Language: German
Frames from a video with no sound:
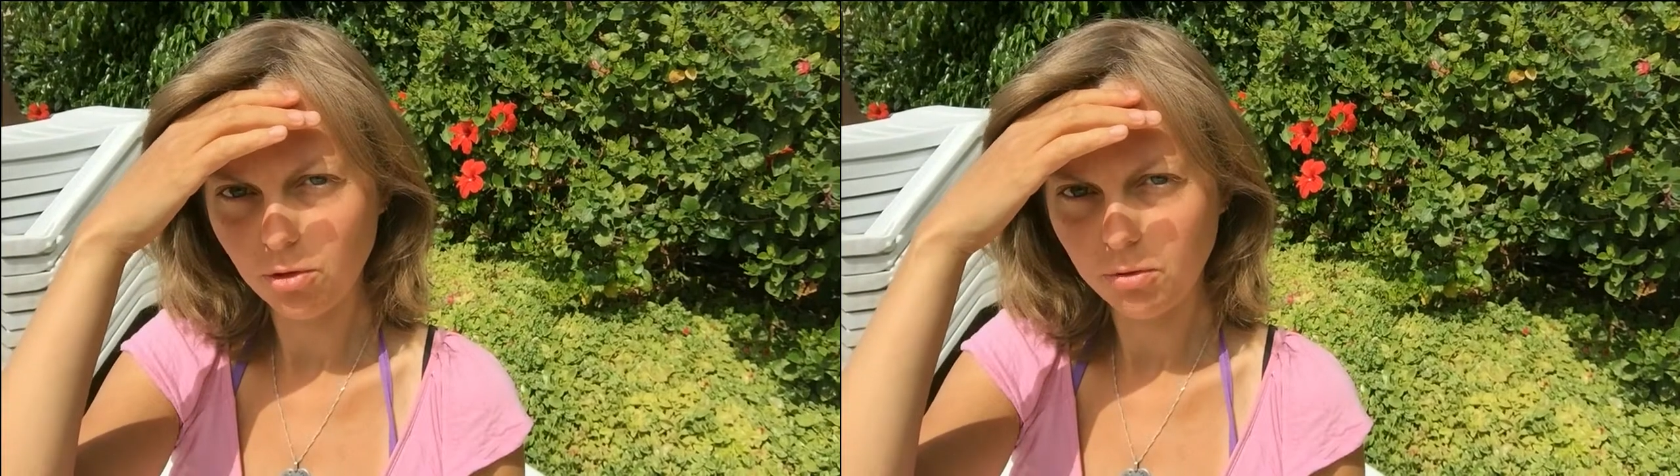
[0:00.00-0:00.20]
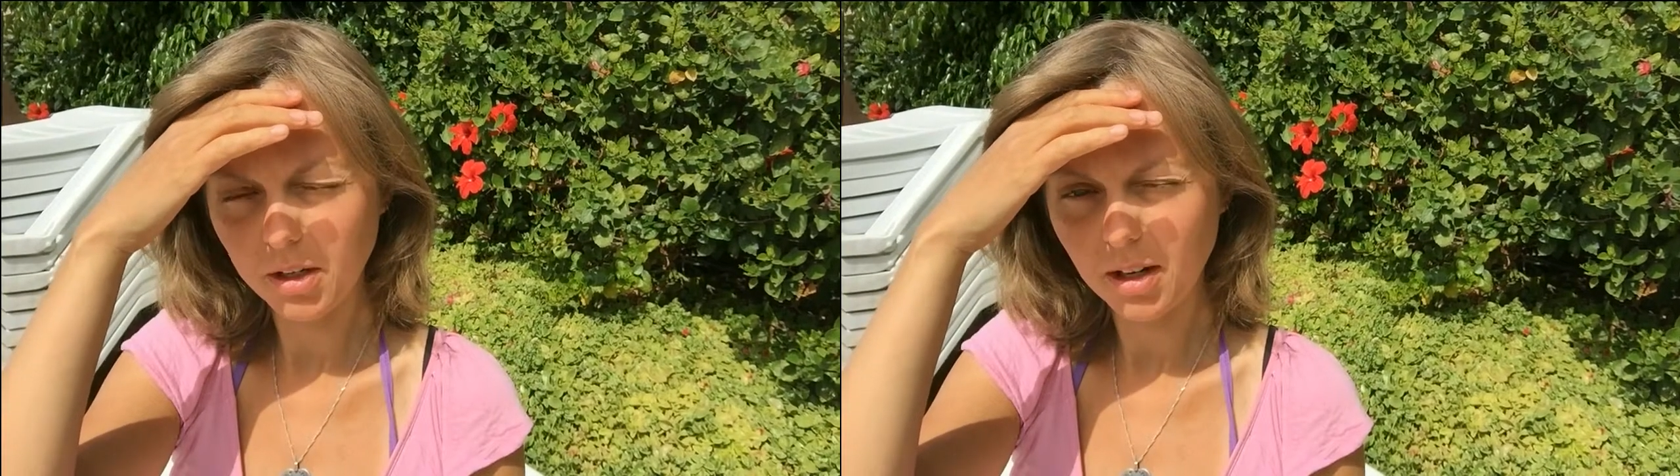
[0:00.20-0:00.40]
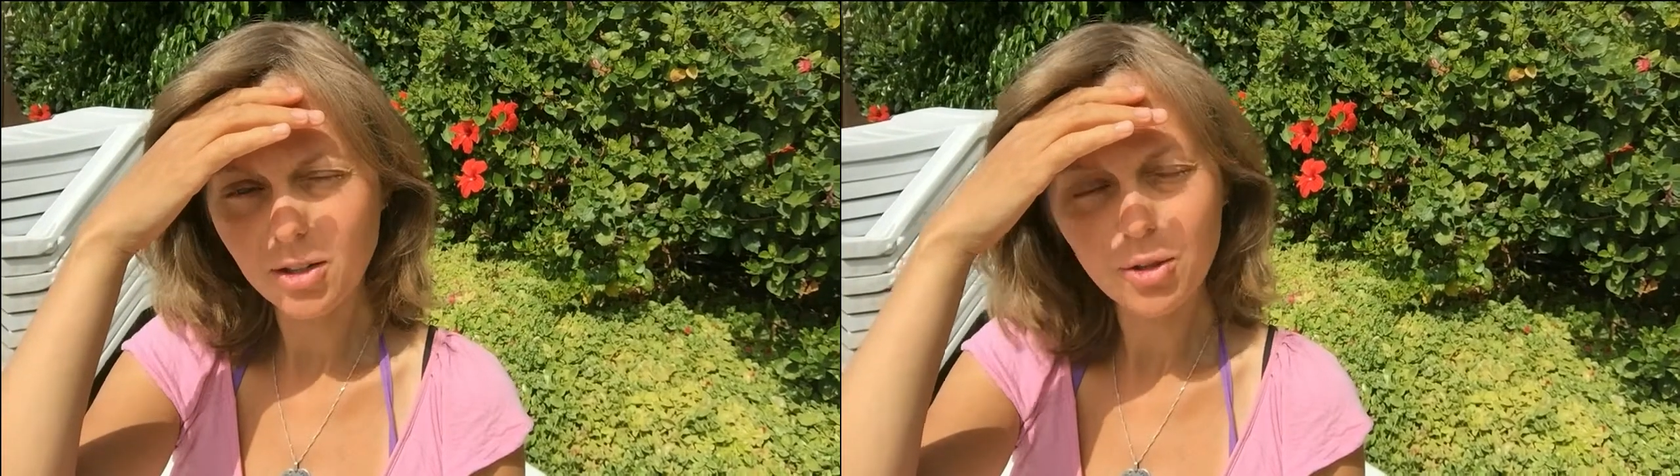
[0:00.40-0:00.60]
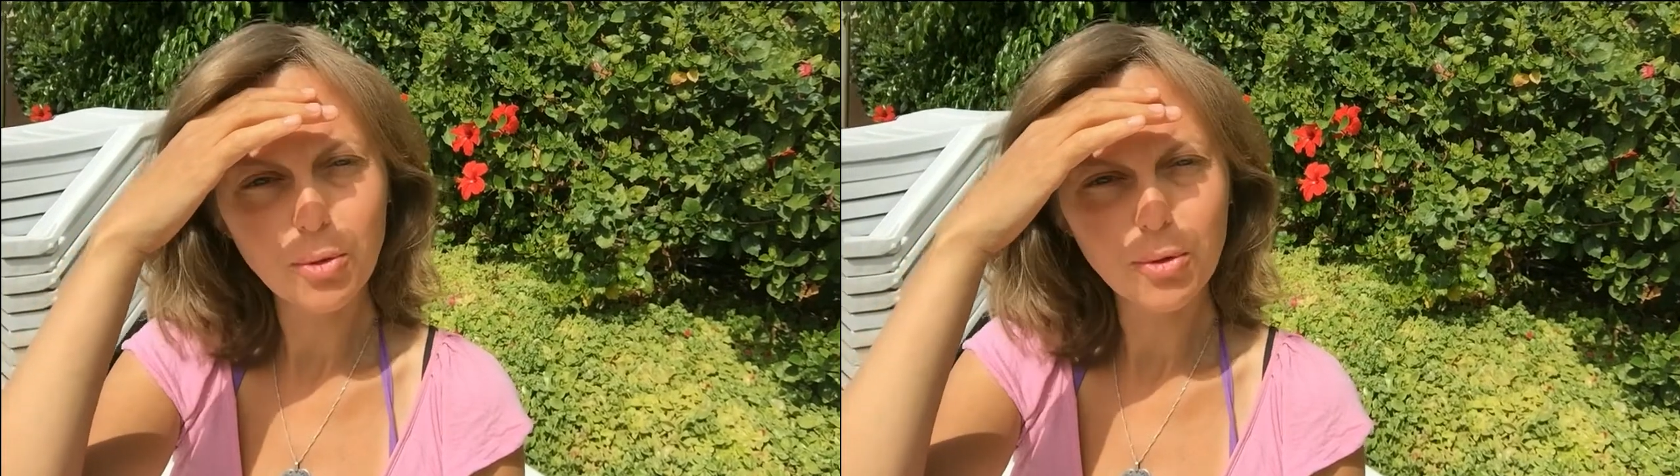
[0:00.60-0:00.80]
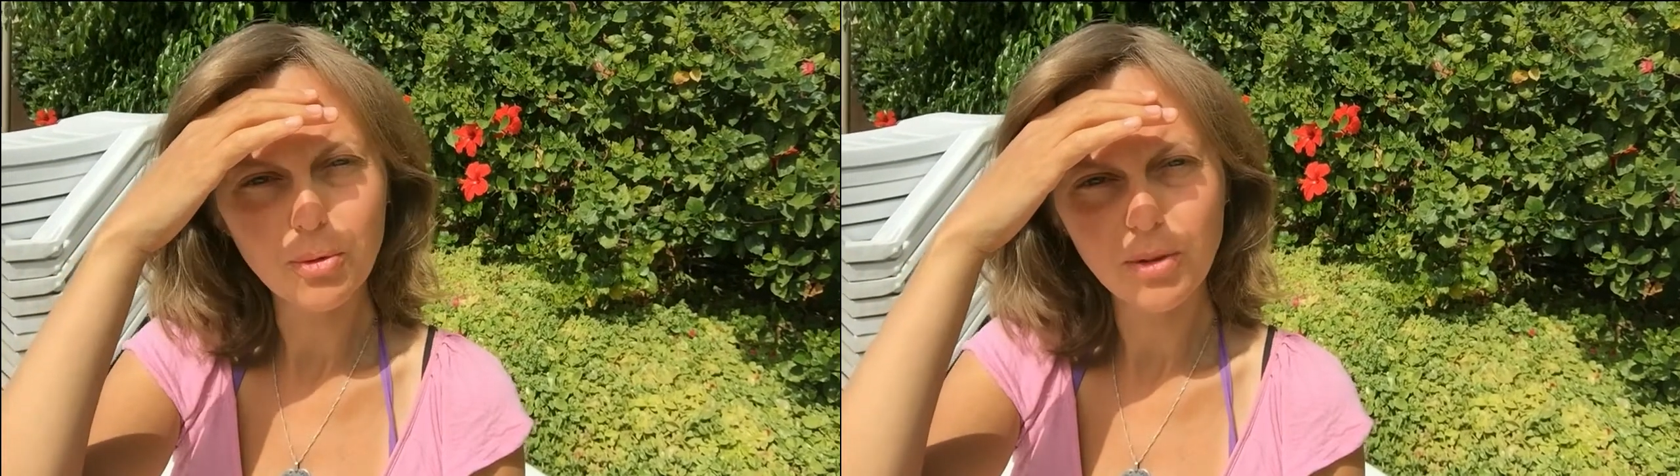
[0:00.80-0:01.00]
schwerer
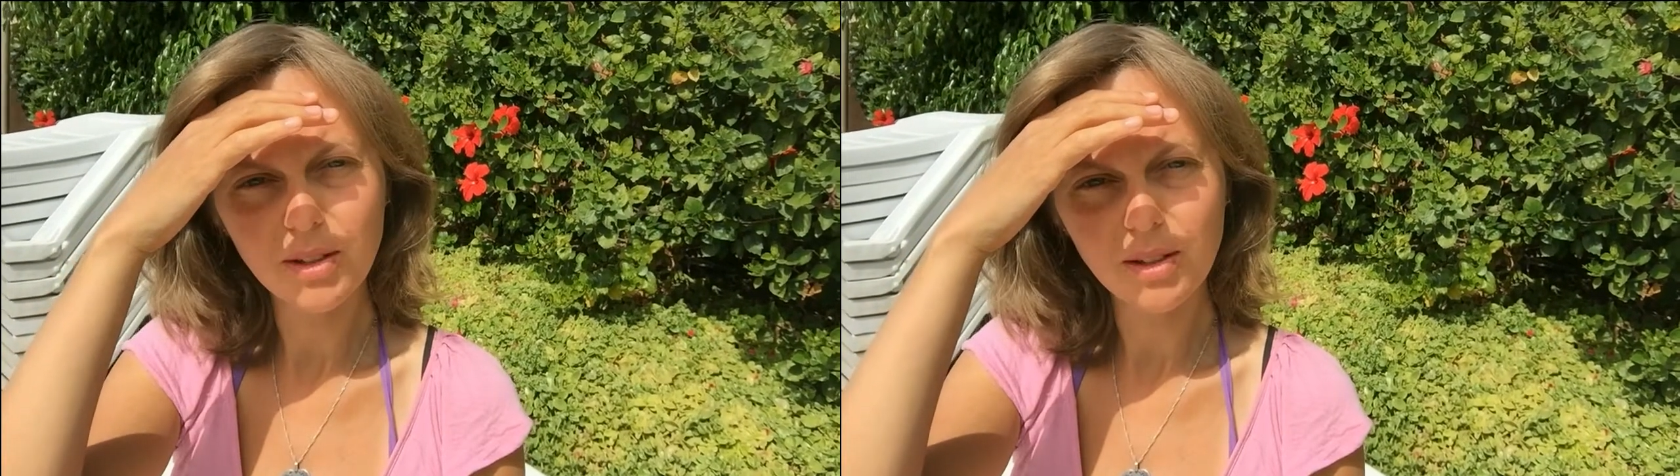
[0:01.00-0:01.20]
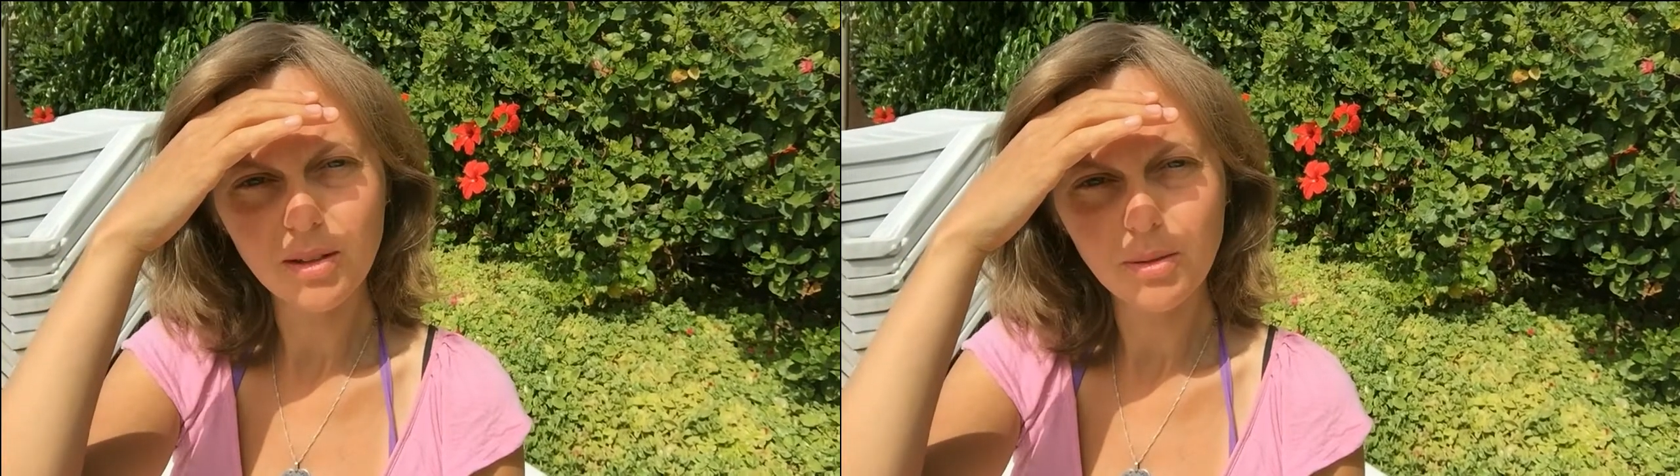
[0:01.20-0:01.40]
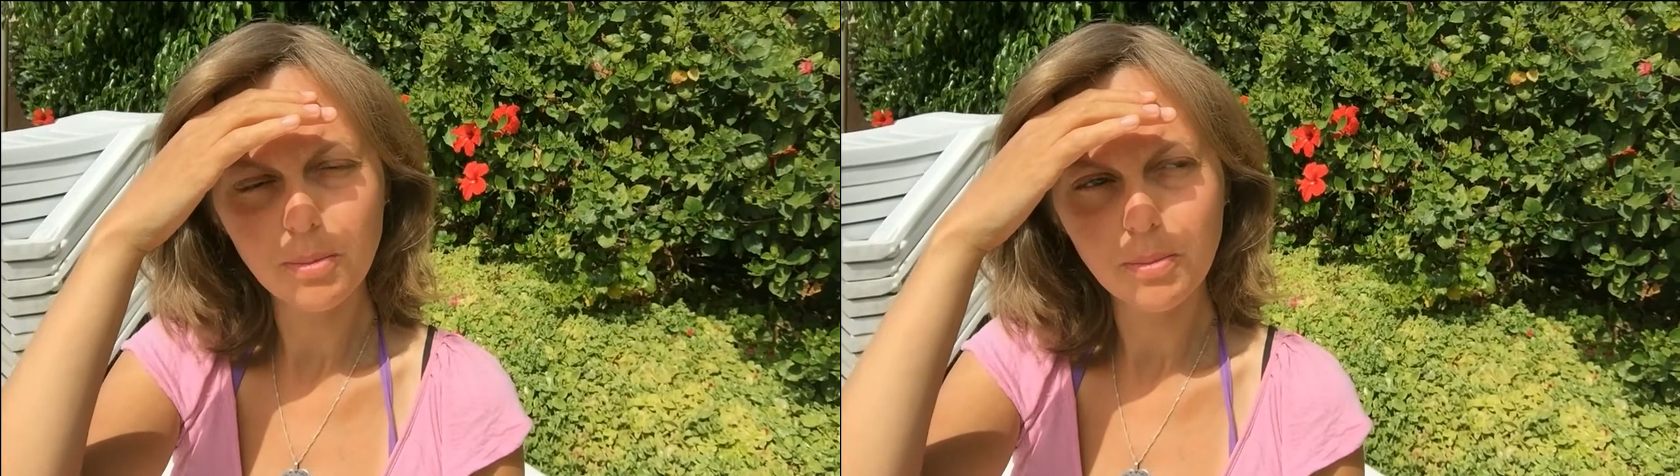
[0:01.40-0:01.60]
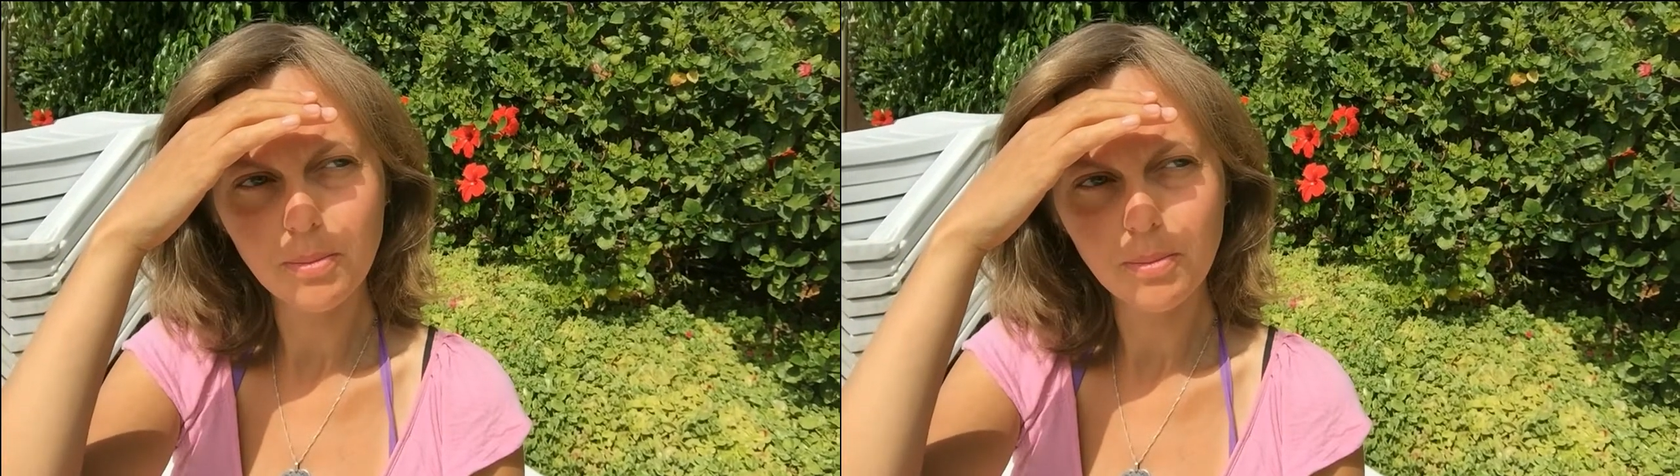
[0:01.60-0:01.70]
schon und ich